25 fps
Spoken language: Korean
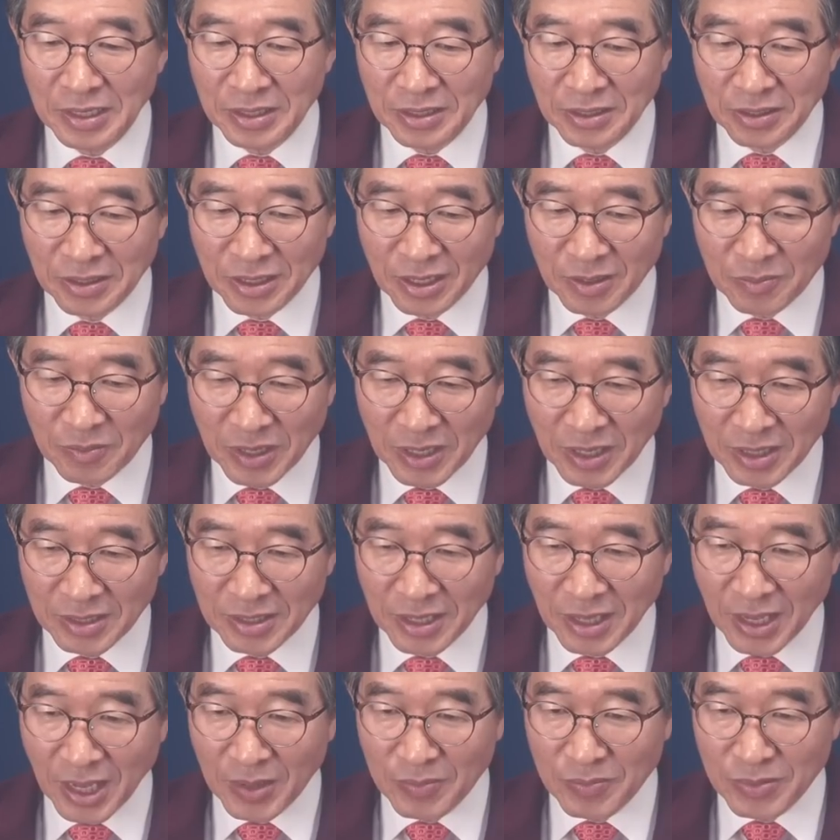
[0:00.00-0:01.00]
얼마나
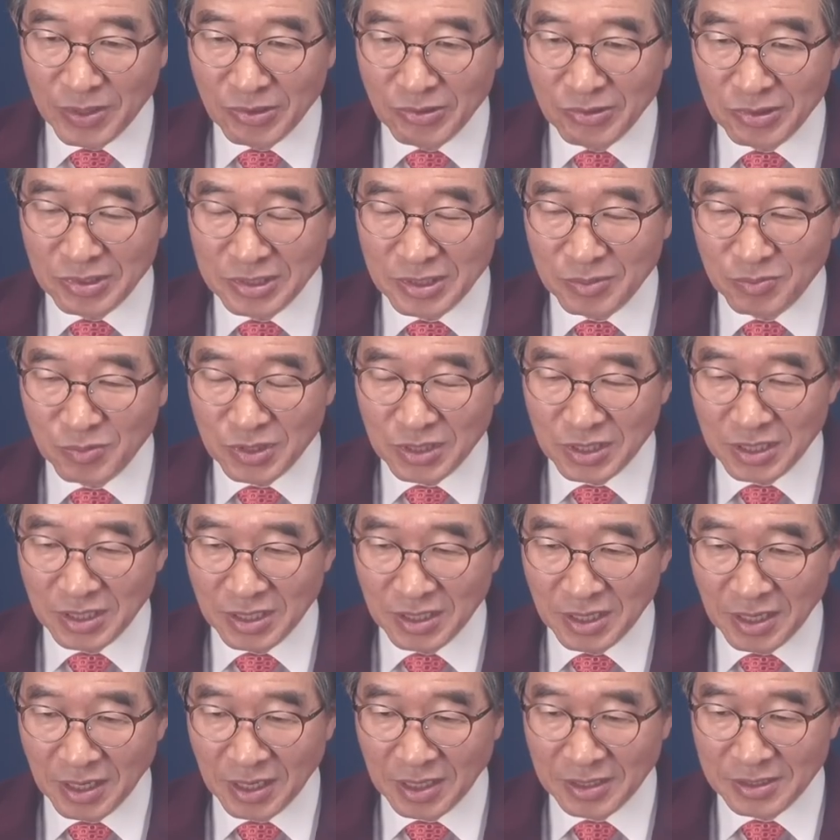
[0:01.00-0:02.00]
대한민국이 지금
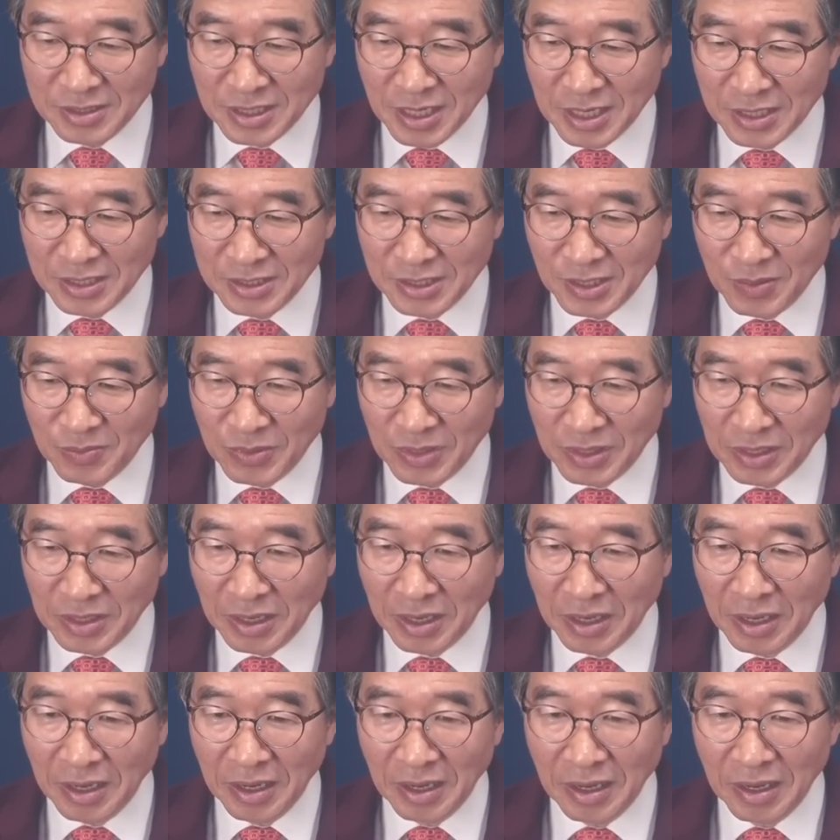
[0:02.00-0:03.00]
심각한 상태입니까